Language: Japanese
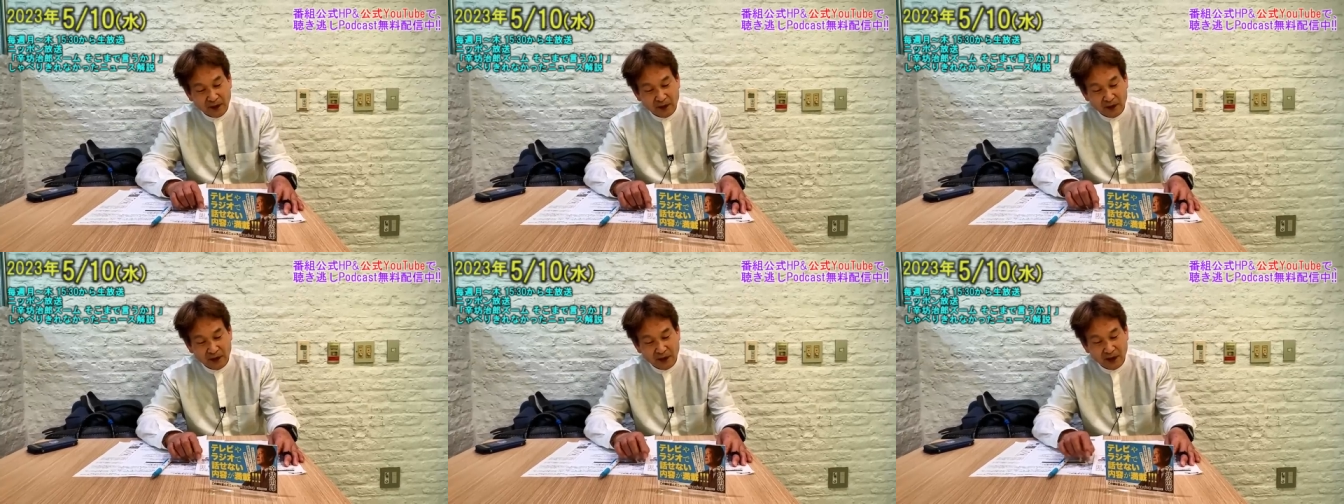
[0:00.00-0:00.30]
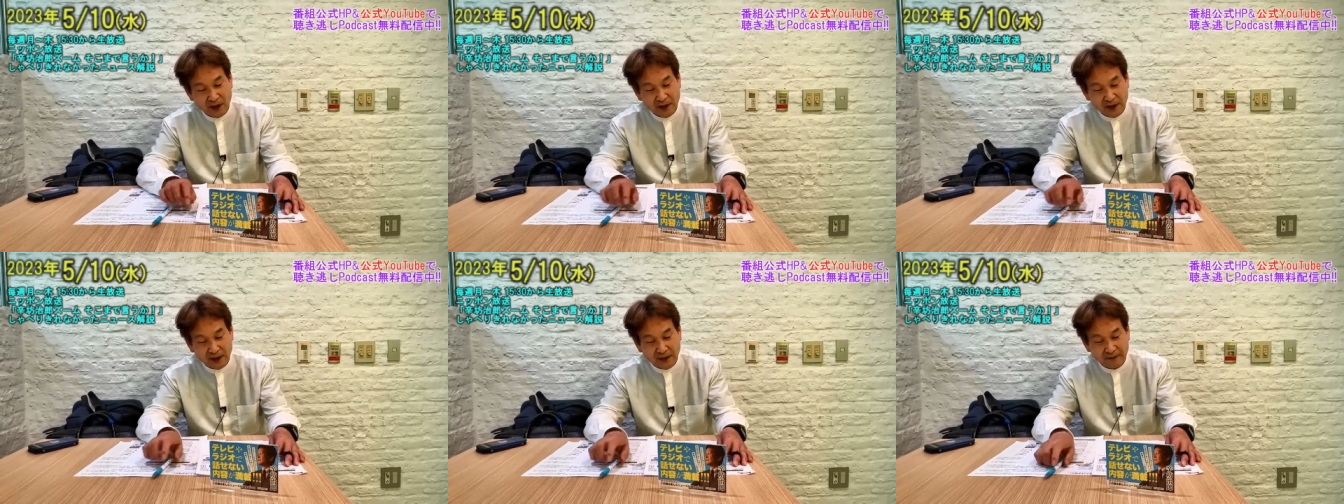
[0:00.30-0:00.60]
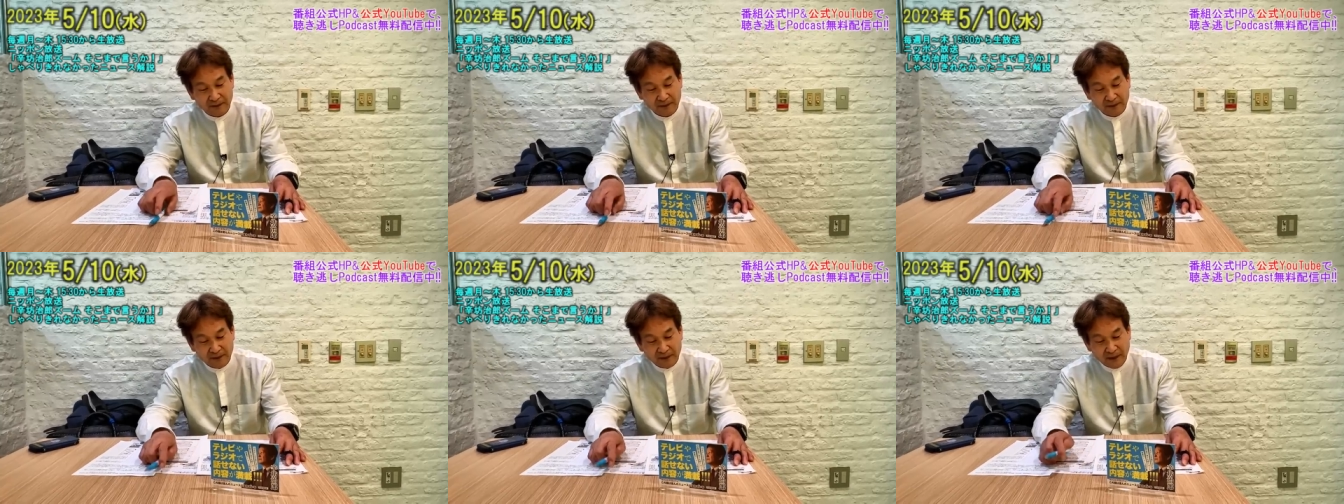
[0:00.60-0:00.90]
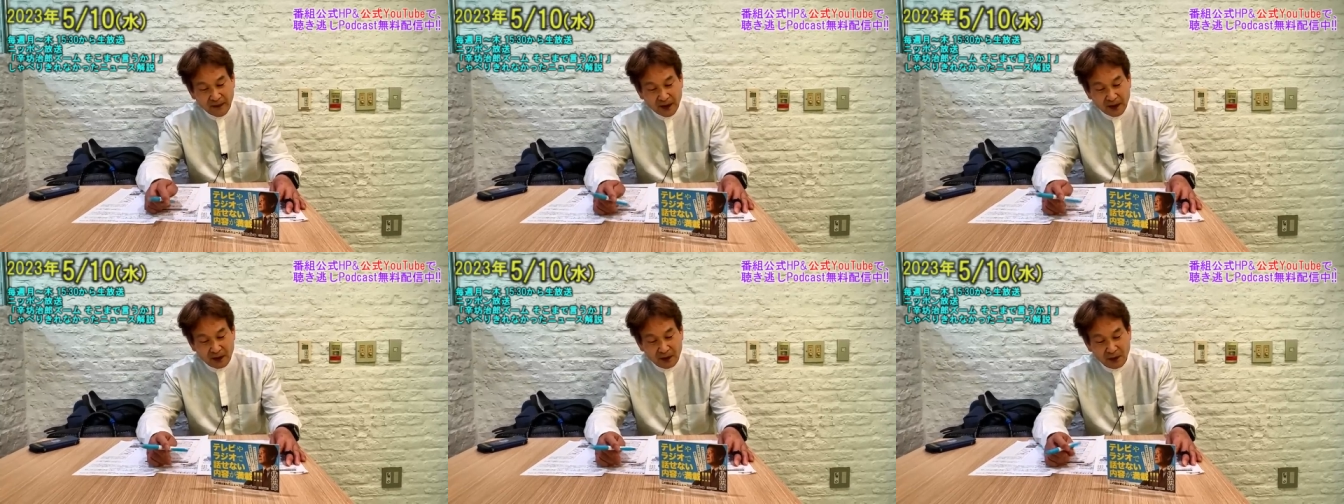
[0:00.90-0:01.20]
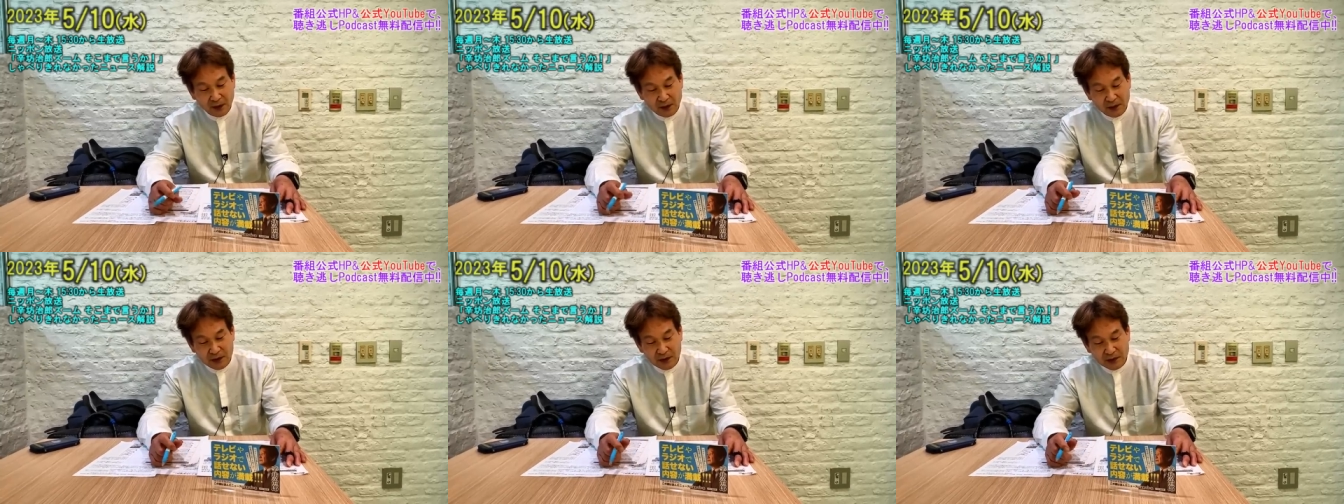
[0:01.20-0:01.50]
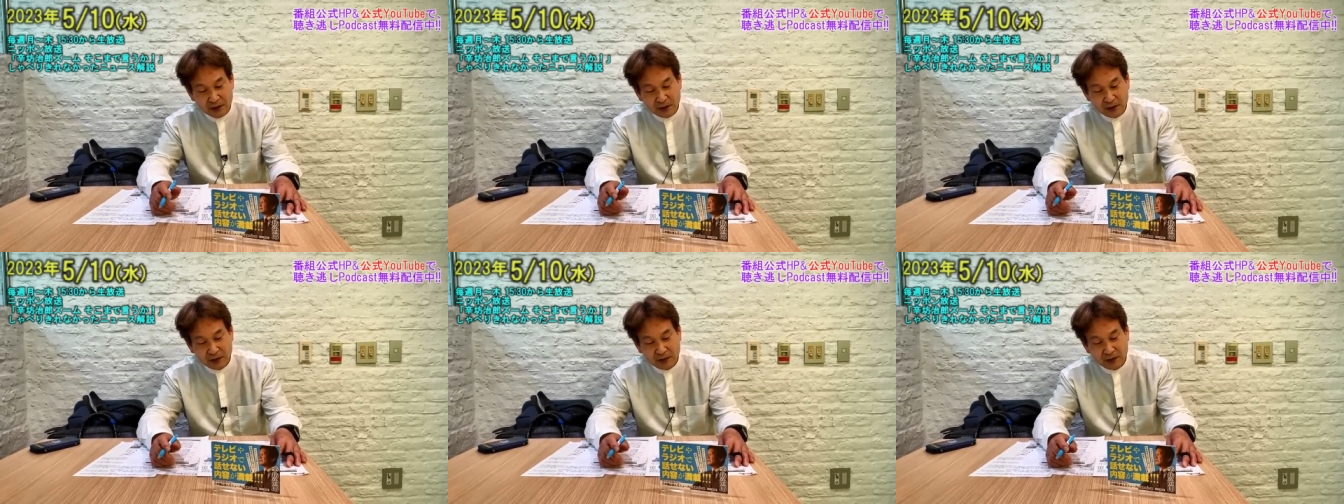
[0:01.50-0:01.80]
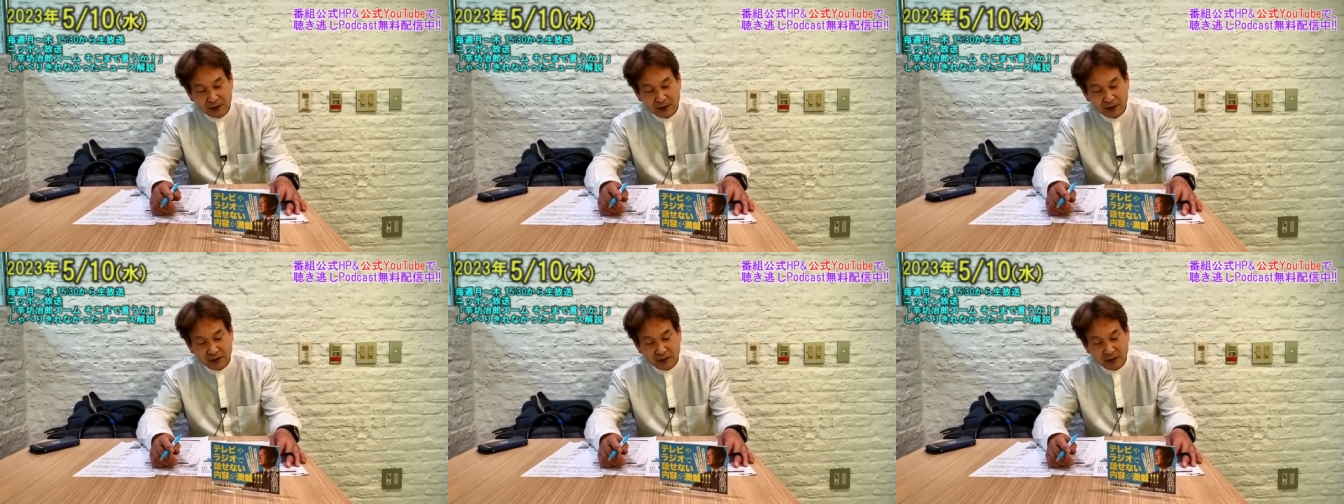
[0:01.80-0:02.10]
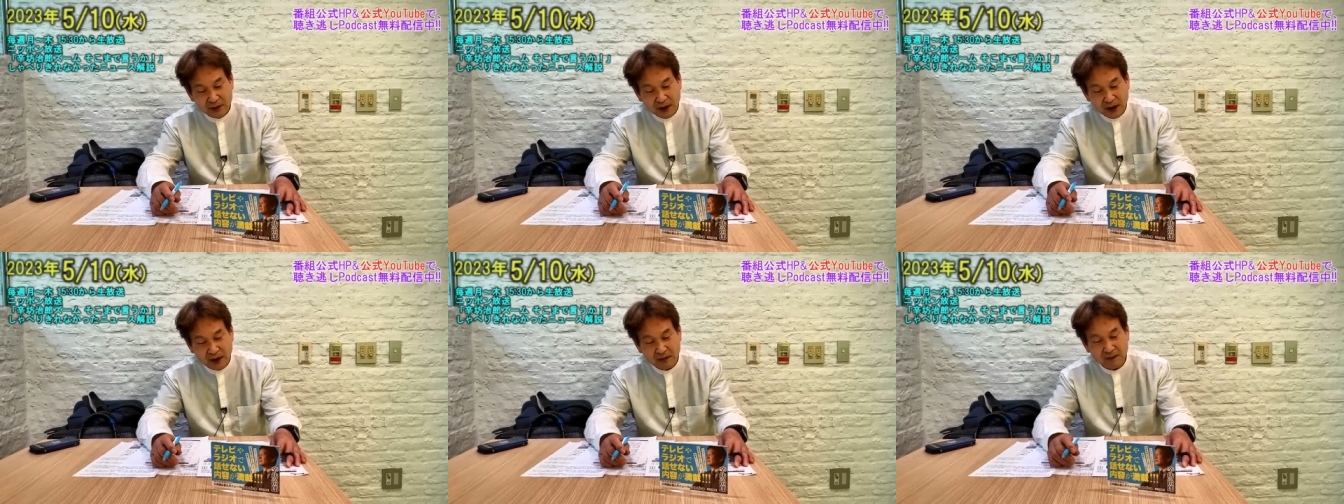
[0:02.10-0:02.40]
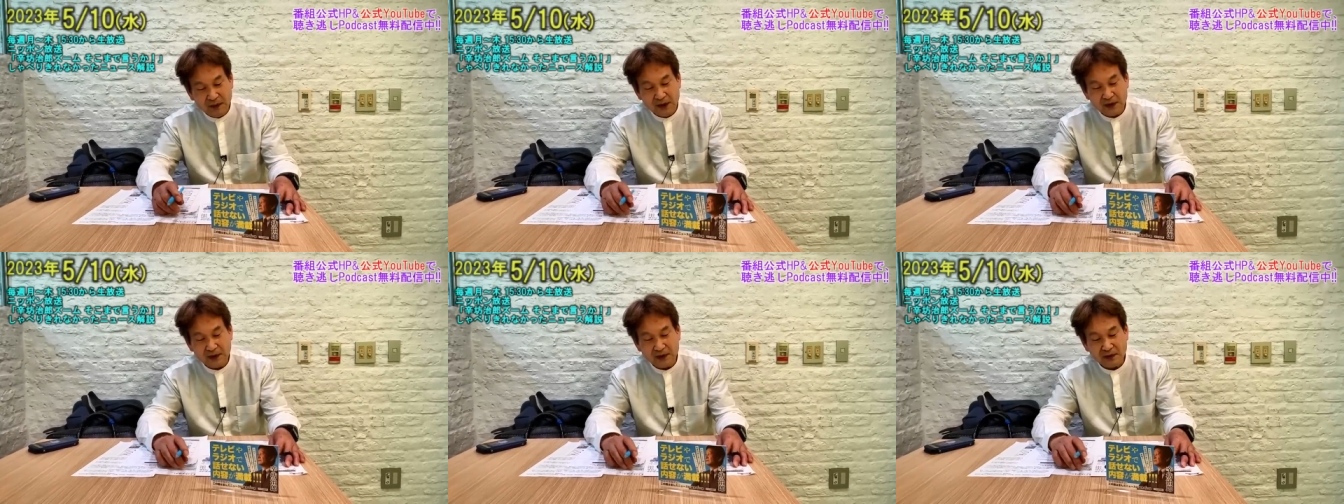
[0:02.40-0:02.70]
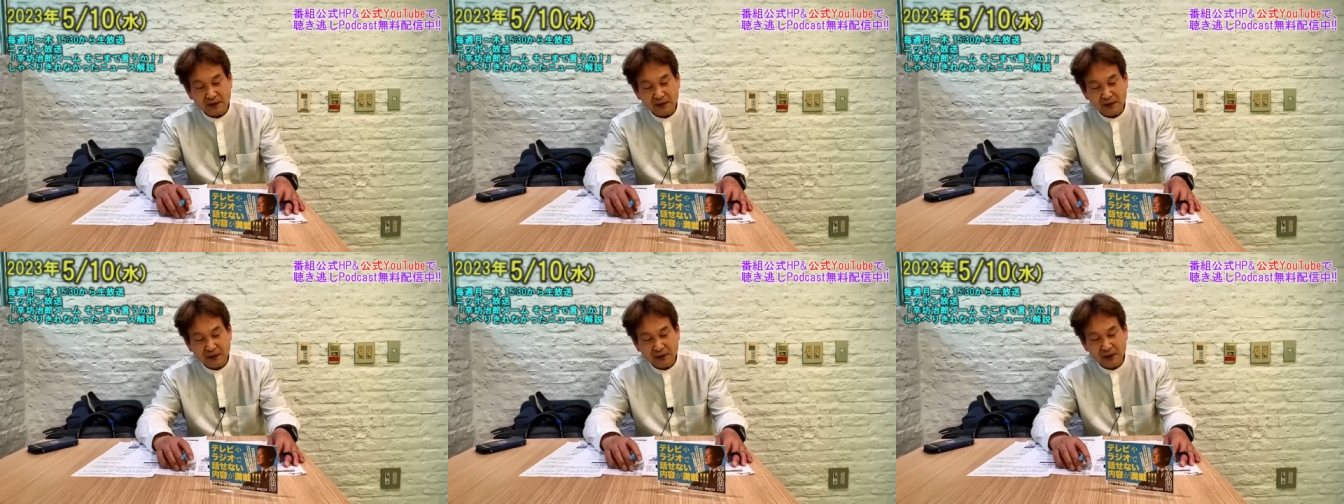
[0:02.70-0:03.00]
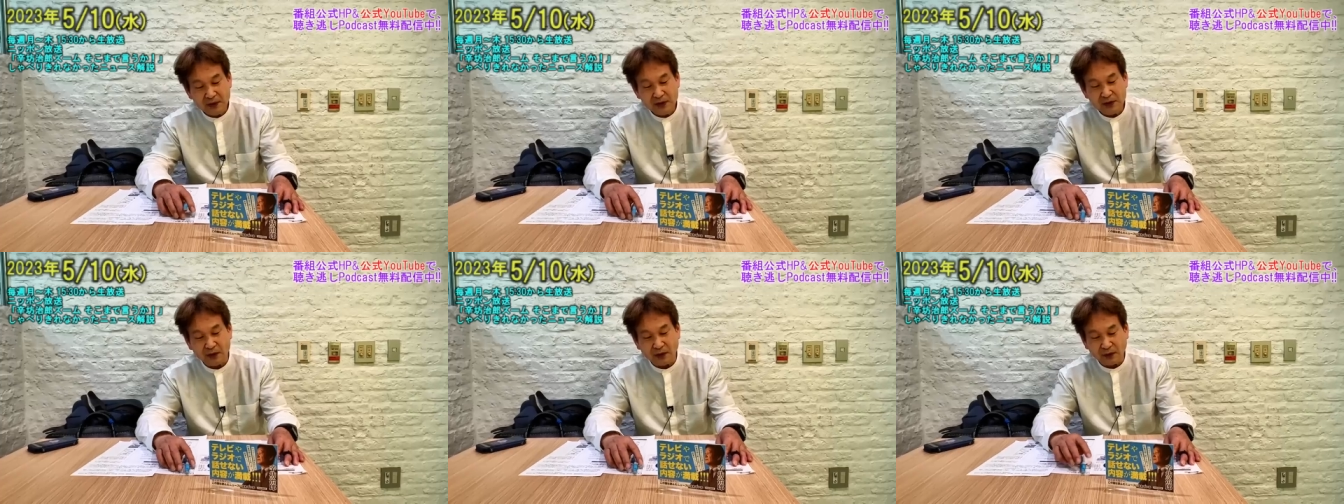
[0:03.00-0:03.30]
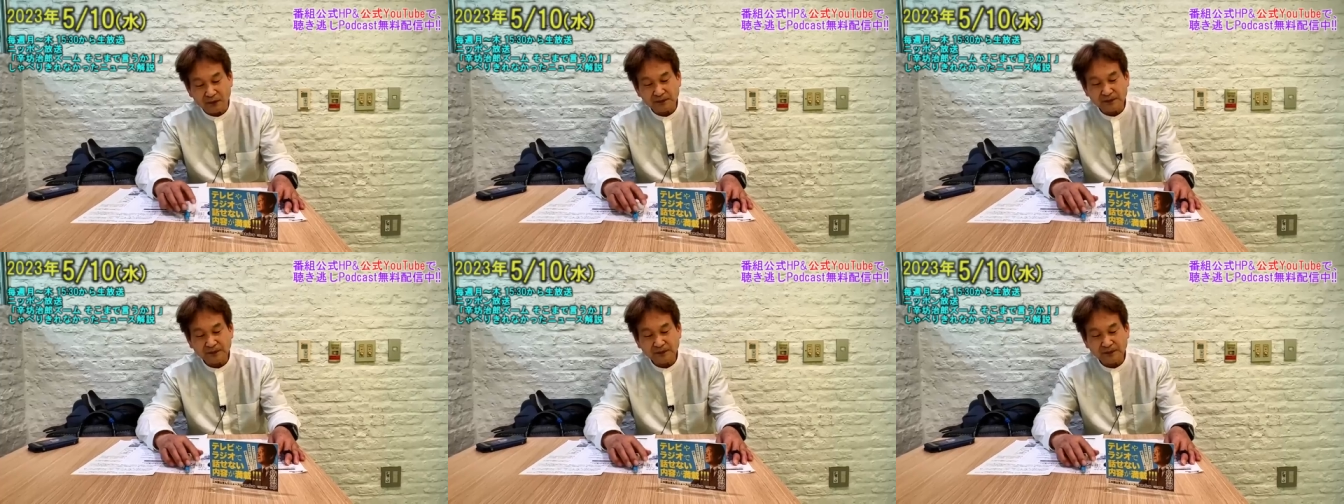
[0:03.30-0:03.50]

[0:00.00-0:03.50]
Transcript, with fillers: これがね ろくじゅうななパーセント 以上